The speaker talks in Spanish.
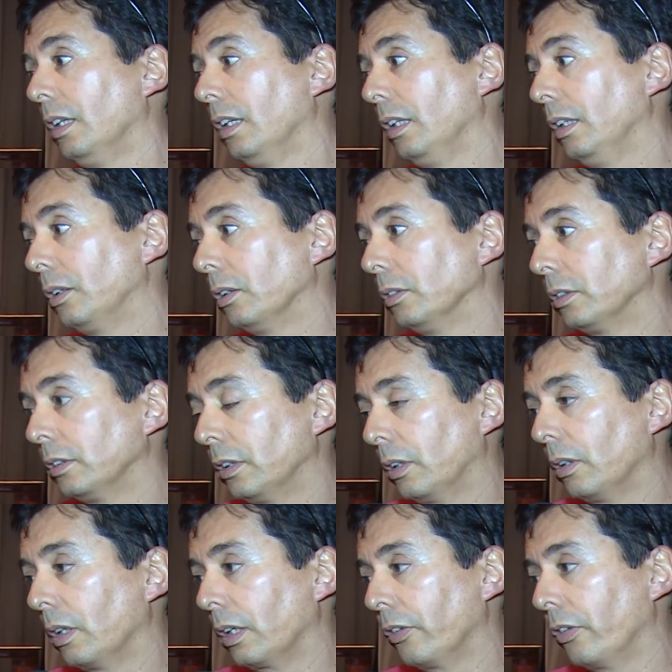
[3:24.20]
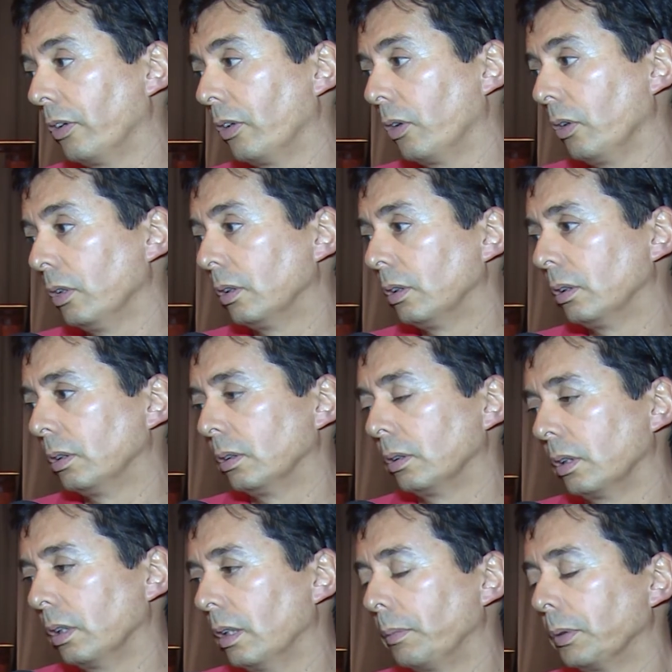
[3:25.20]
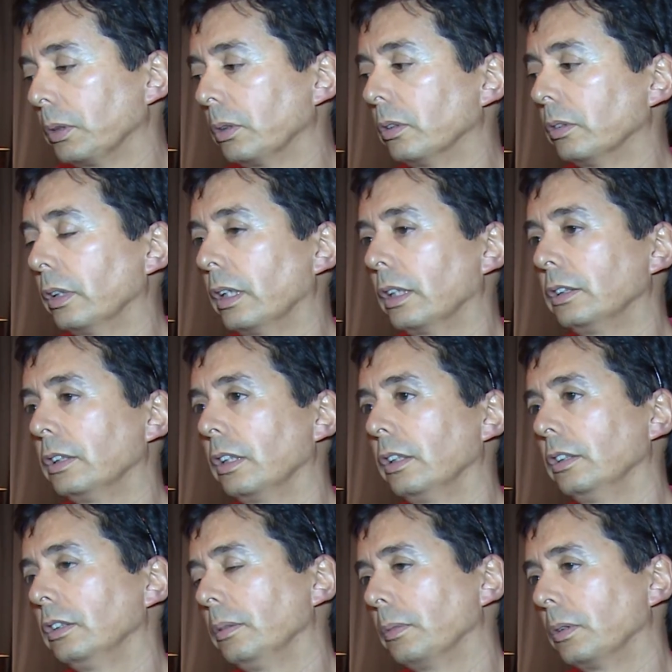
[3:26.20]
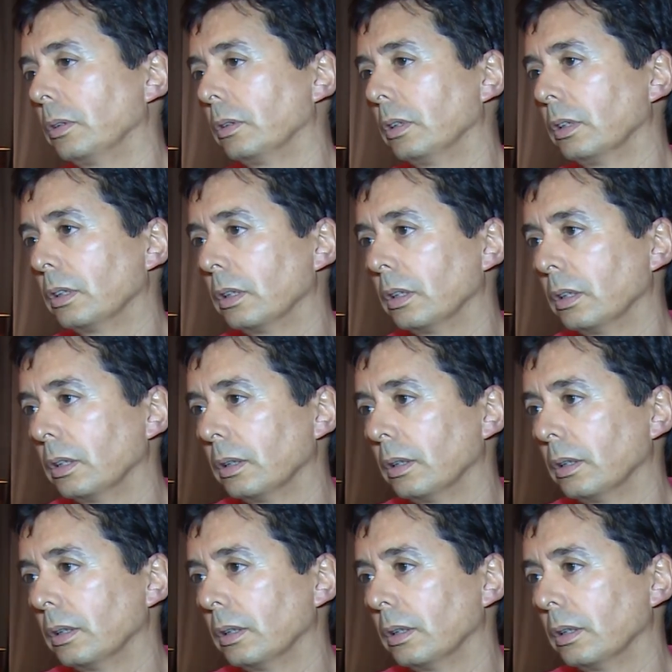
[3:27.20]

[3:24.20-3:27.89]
Entonces ahora que se nos dio, quedamos todos enganchadísimos con esta